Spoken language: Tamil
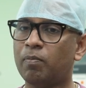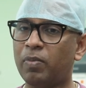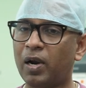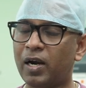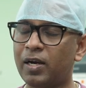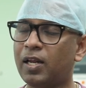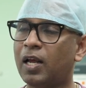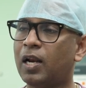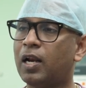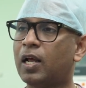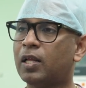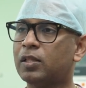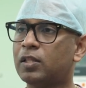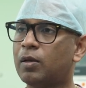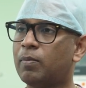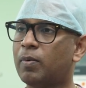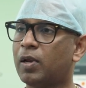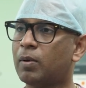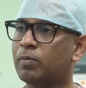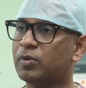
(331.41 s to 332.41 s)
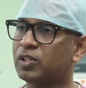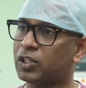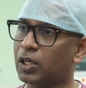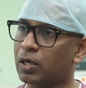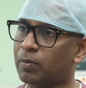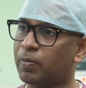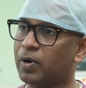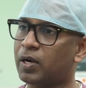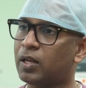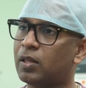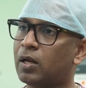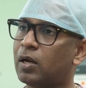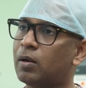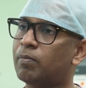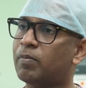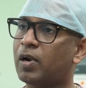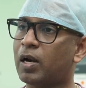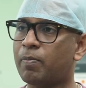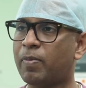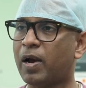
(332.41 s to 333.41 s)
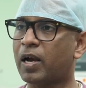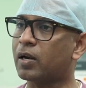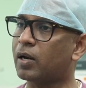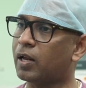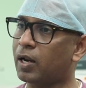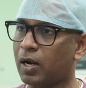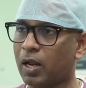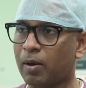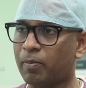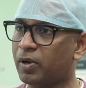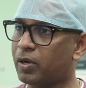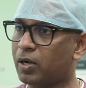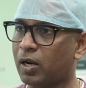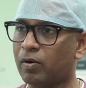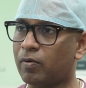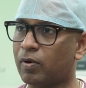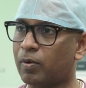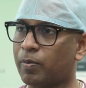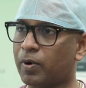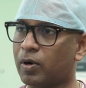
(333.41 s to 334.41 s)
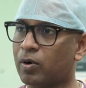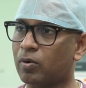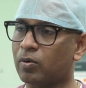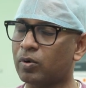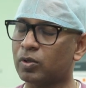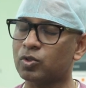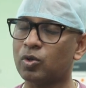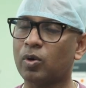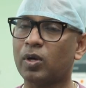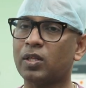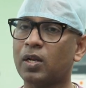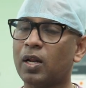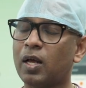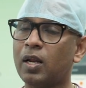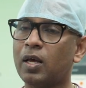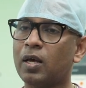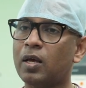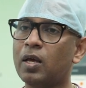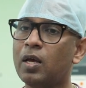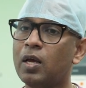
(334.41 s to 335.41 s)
பிளட் எல்லாத்தையுமே நம்ம செக் பண்ணி தான் பிளட் பேங்க்கில் எல்லாமே டெலிவர் பண்ணுறோம் ஸோ அதனால்